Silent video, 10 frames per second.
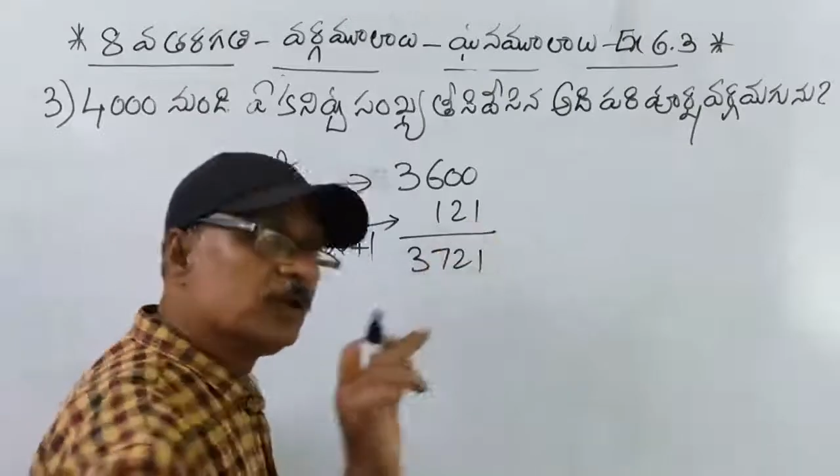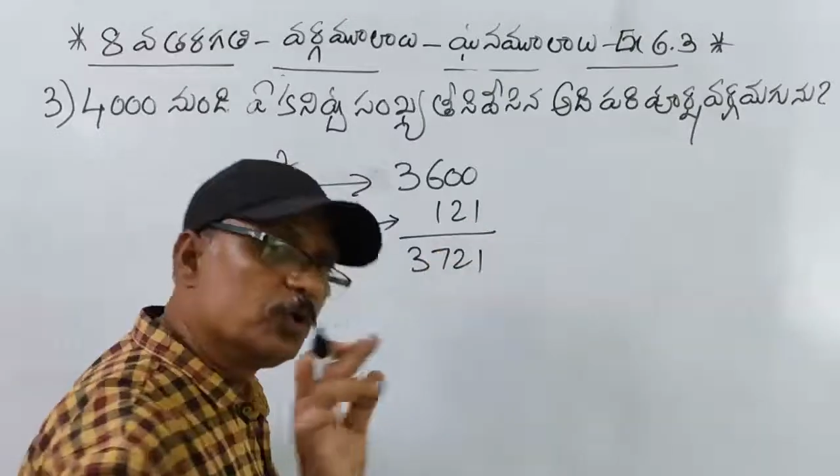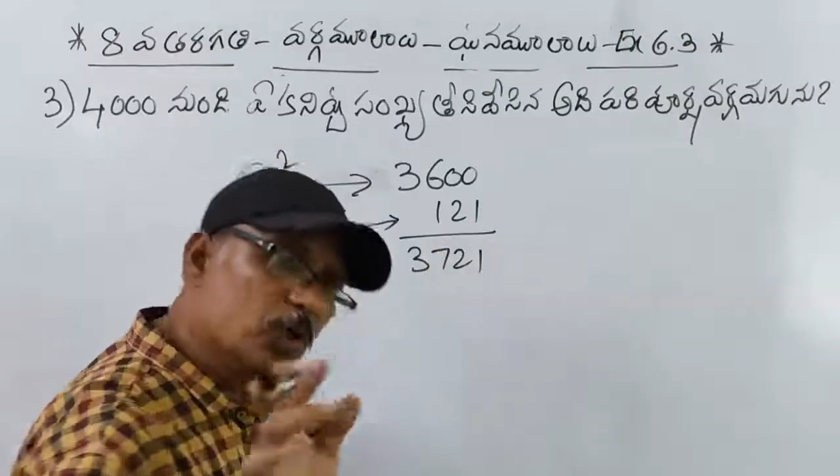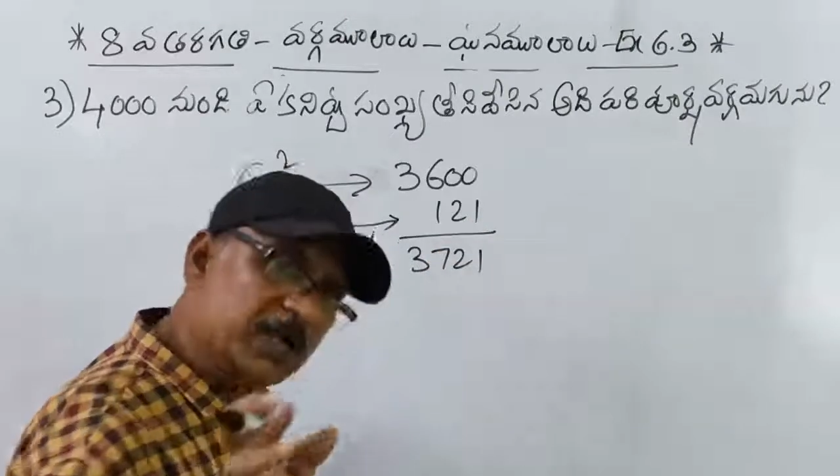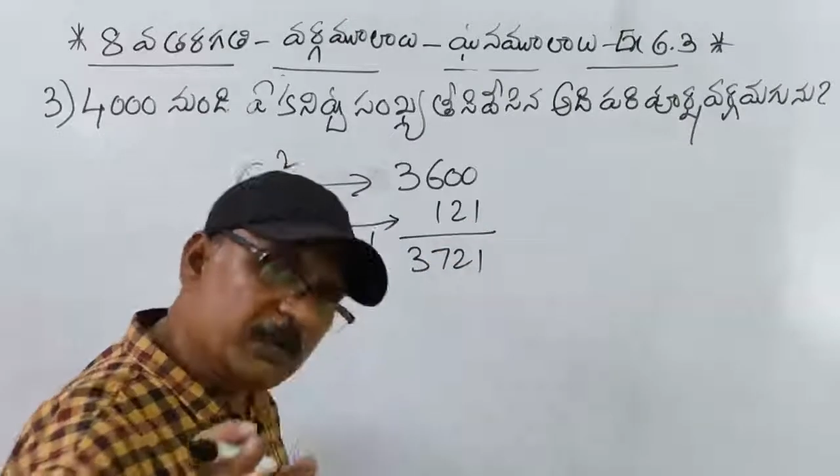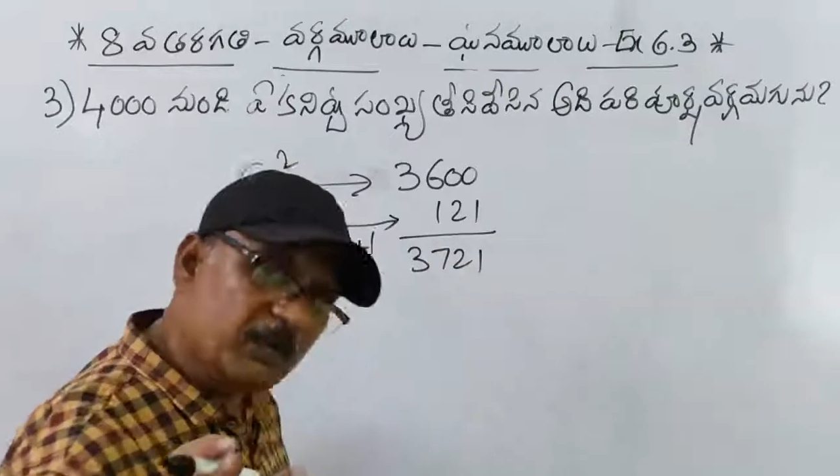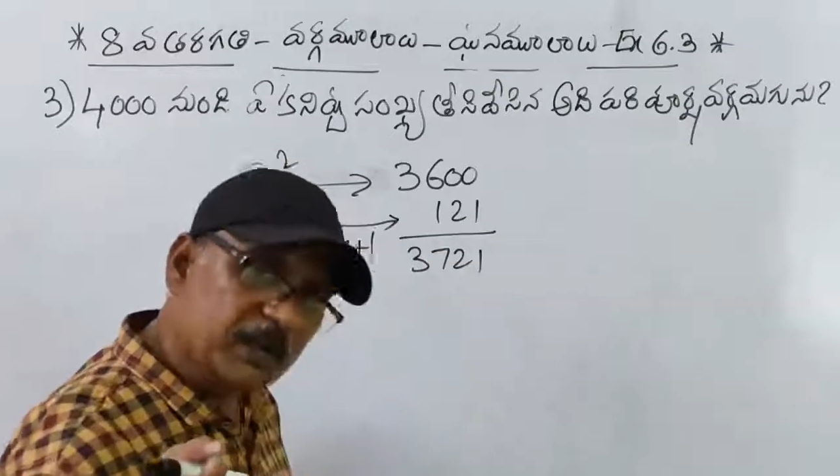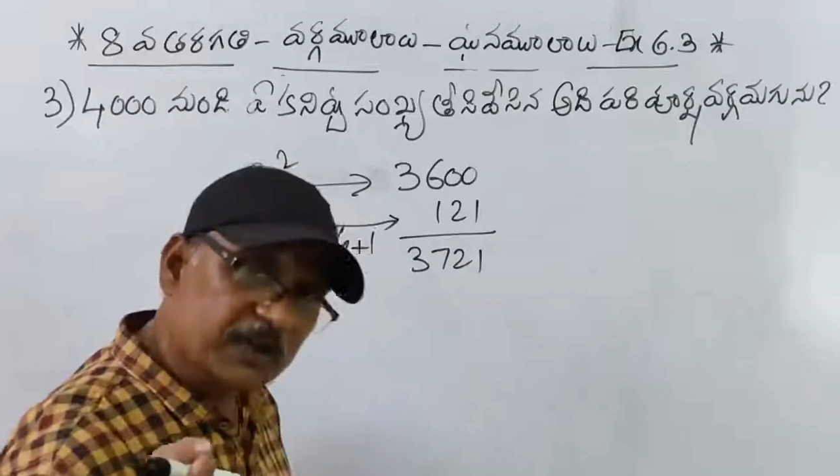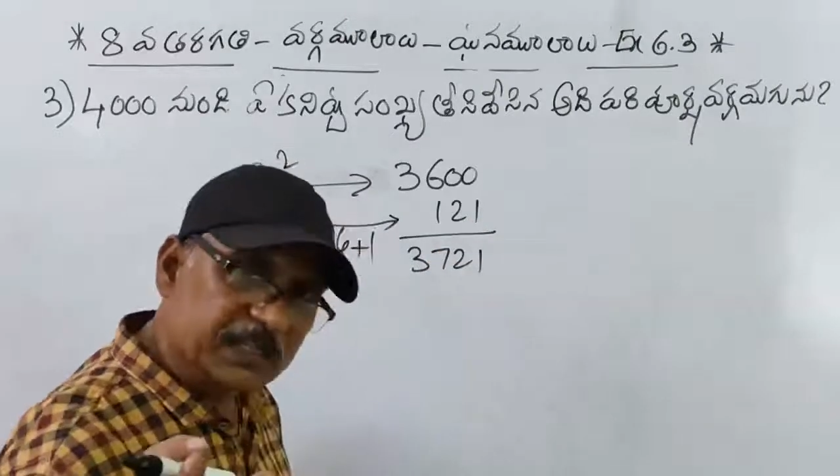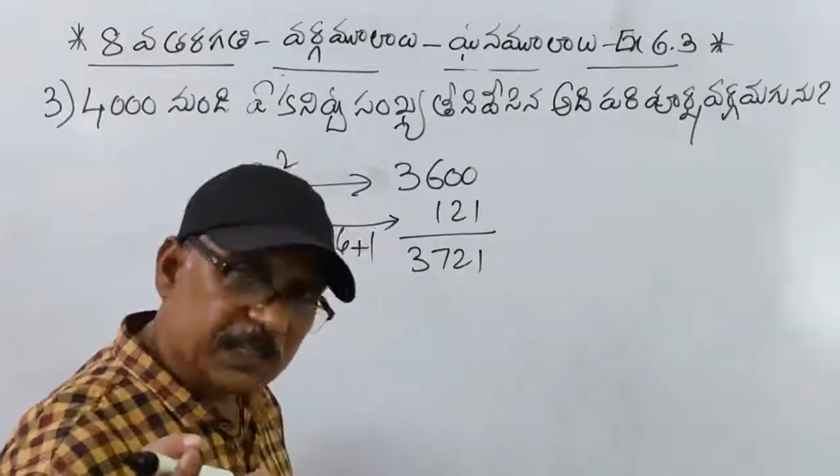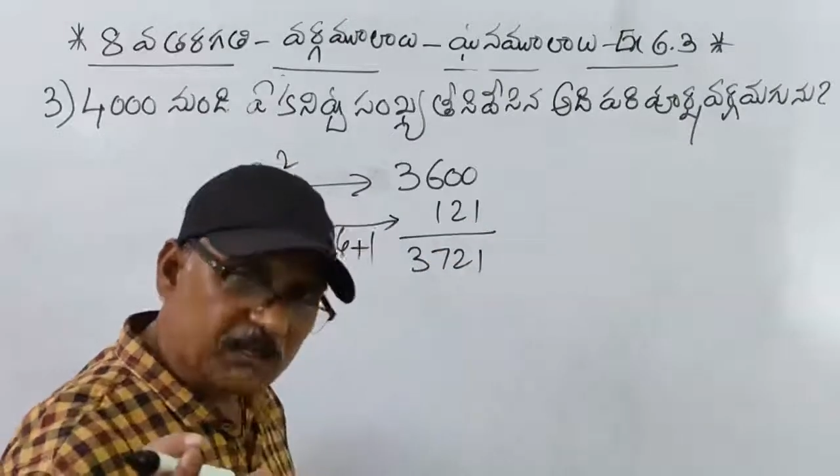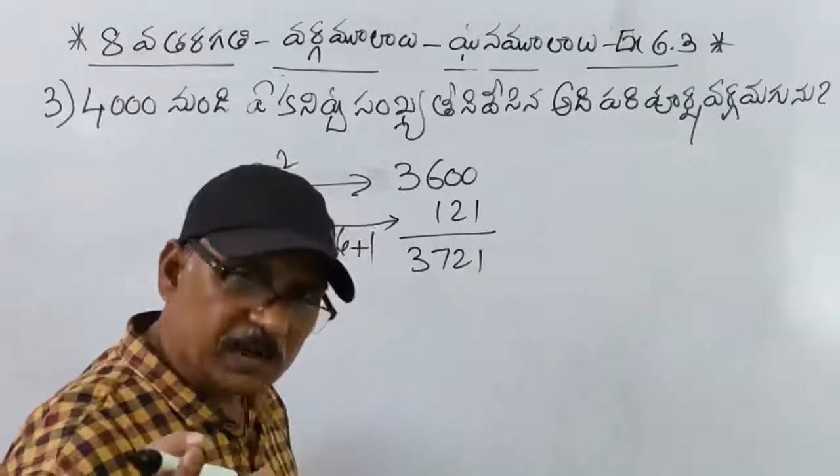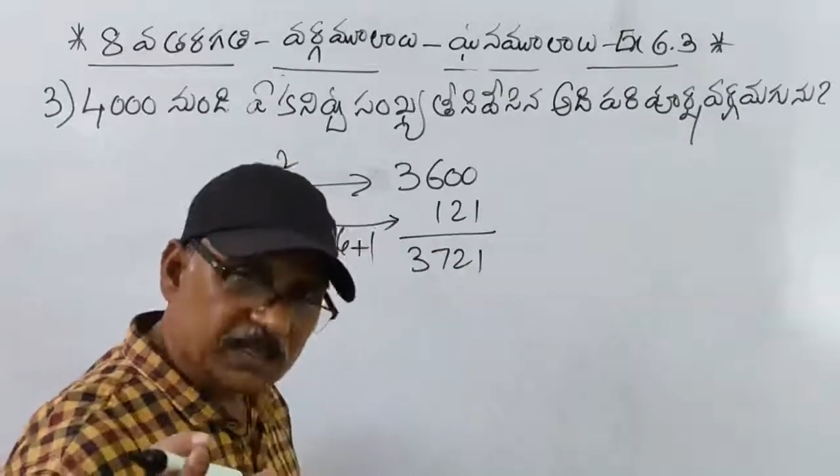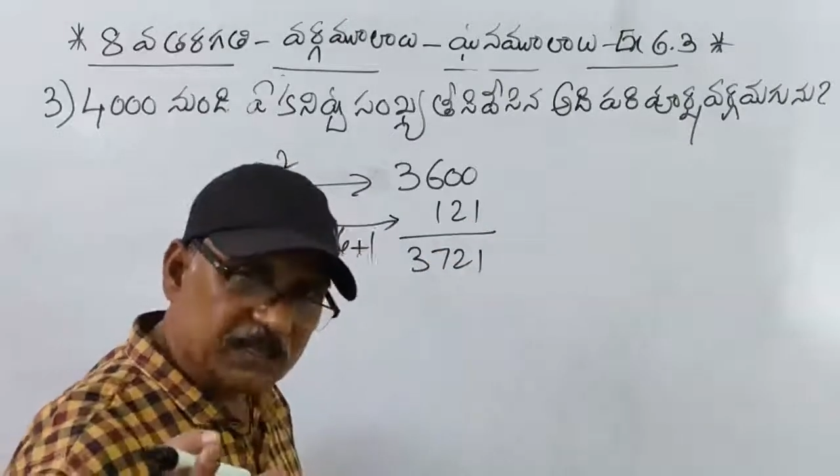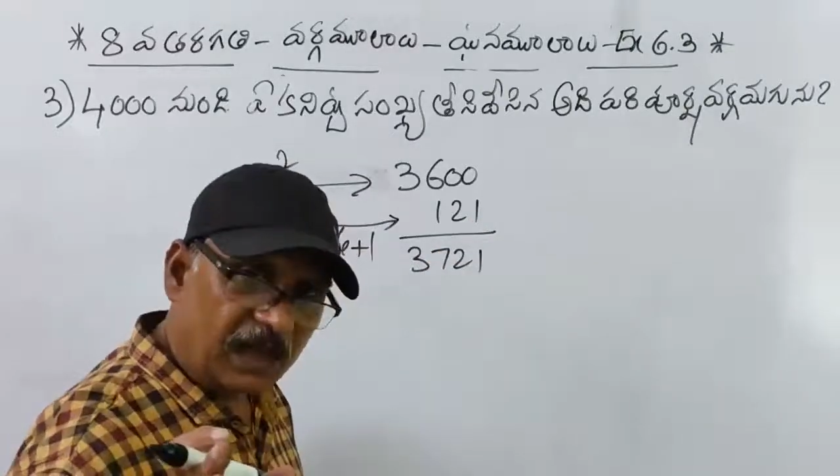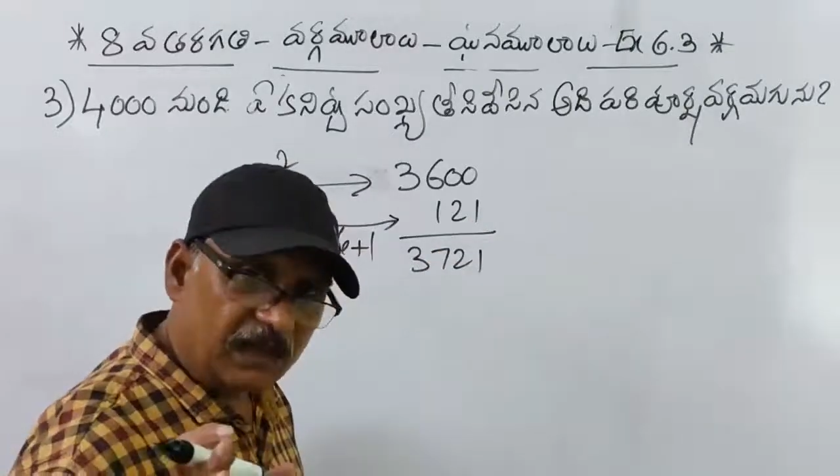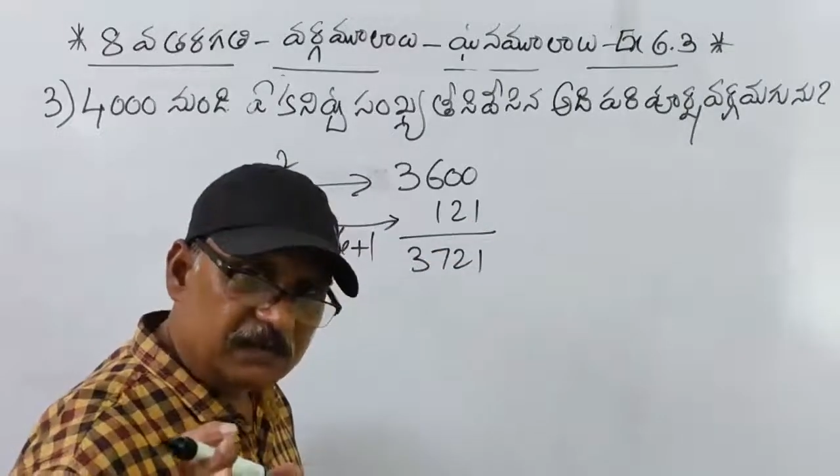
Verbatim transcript: నూట ఇరవై ఒకటి తర్వాత